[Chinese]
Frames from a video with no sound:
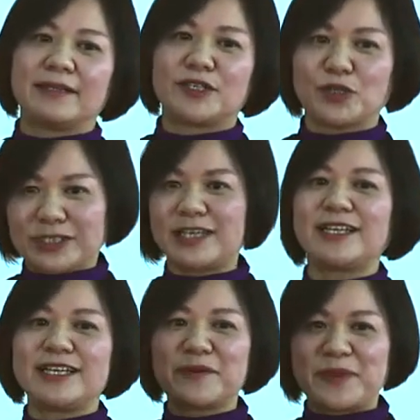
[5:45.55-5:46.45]
首先，
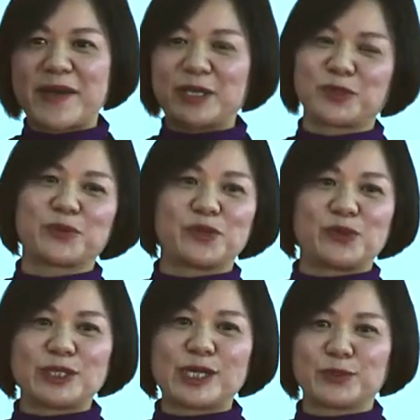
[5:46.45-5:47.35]
第一个品牌就是我们的“
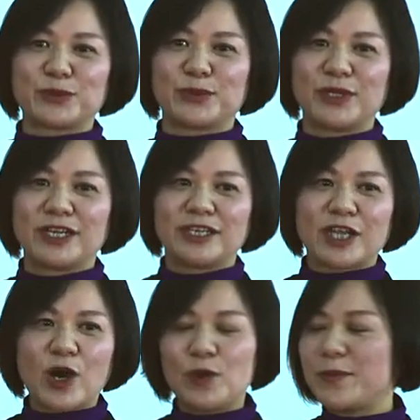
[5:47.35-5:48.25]
玄奘之路”，
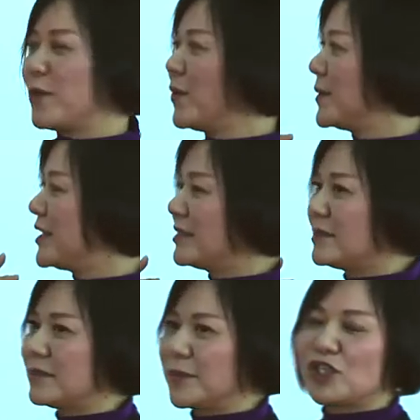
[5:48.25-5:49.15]
到后面我们的
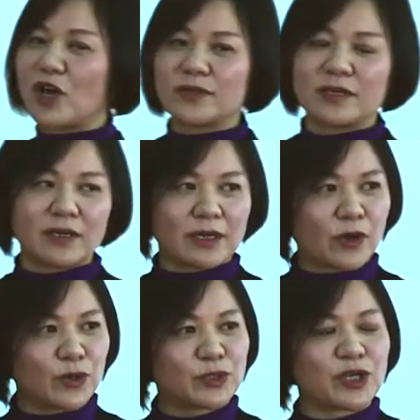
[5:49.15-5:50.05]
什么超呃
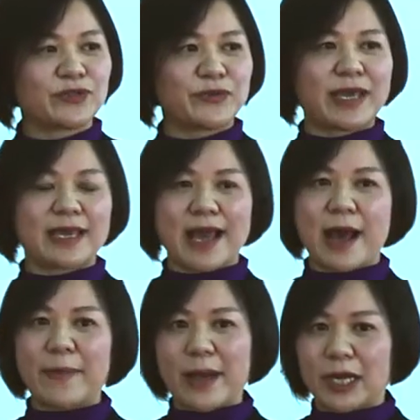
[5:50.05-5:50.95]
高丽贡超级越野
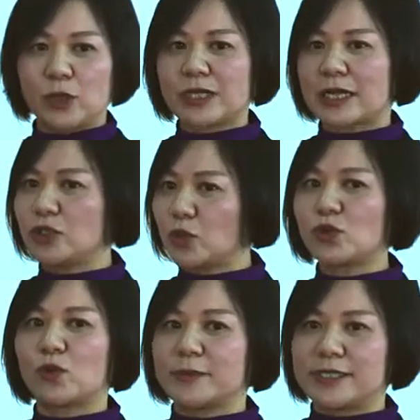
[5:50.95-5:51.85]
啊、八百流沙，这都
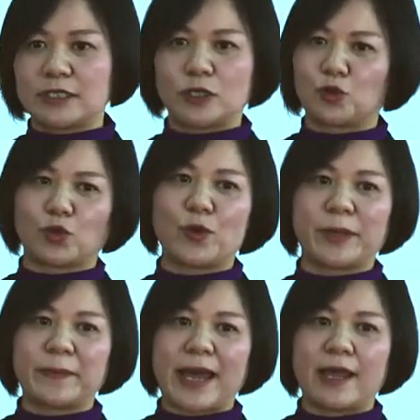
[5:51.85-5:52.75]
是我们自己的独有
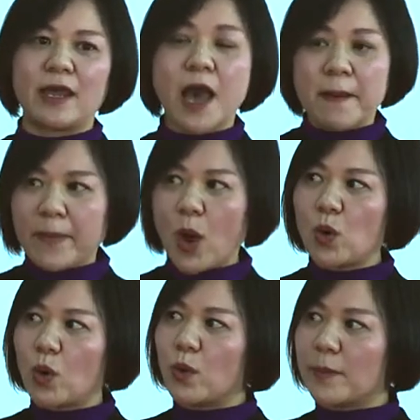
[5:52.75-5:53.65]
品牌。包
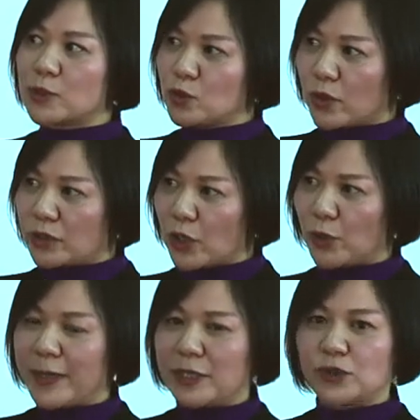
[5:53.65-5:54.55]
括我们做教
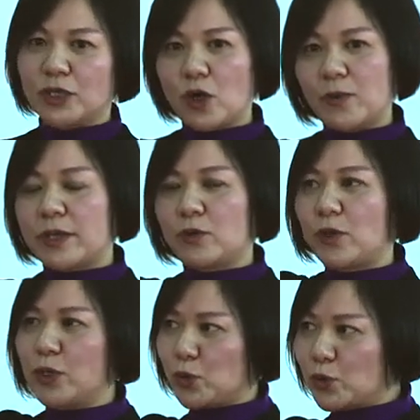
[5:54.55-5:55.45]
育培训，后面
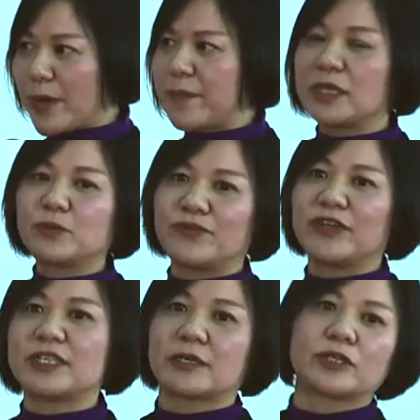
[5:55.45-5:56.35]
会有专门的部
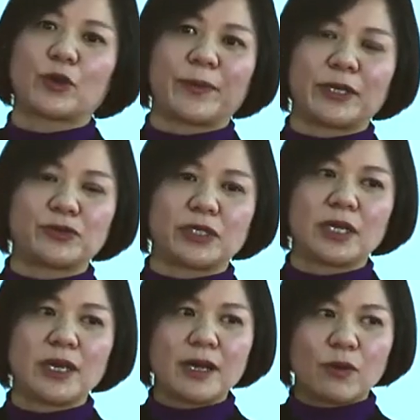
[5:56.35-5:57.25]
分讲教育培训。
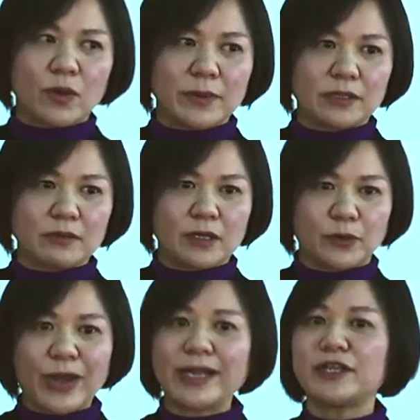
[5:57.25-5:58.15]
我们的
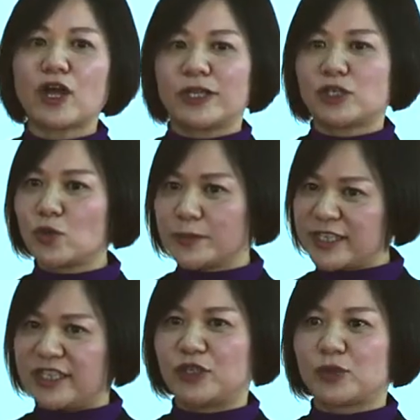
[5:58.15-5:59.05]
原领导力也是我们
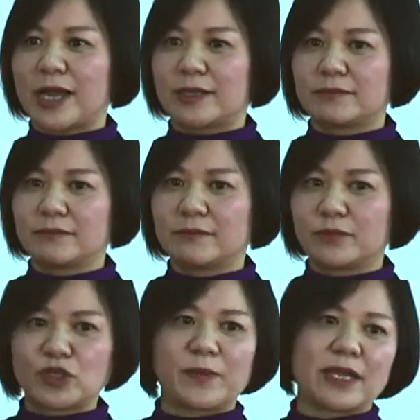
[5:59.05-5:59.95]
自己提出来的，
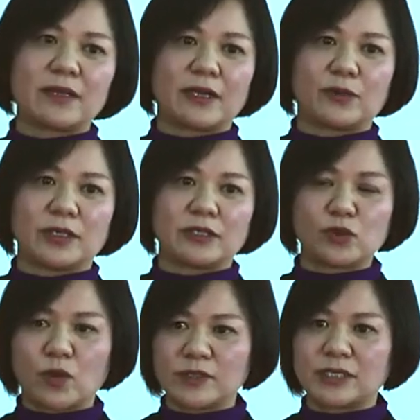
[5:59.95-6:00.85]
不是别人的理论，
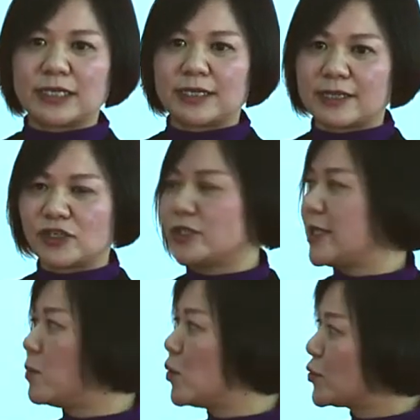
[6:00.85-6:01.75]
是我们这些年的实
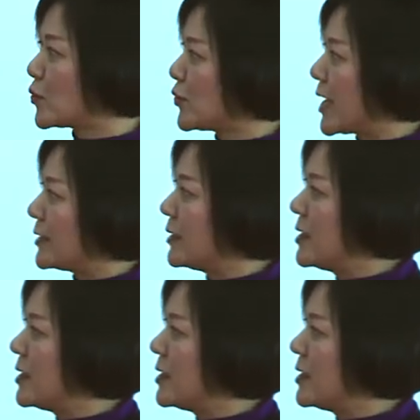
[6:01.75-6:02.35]
践摸索出来的。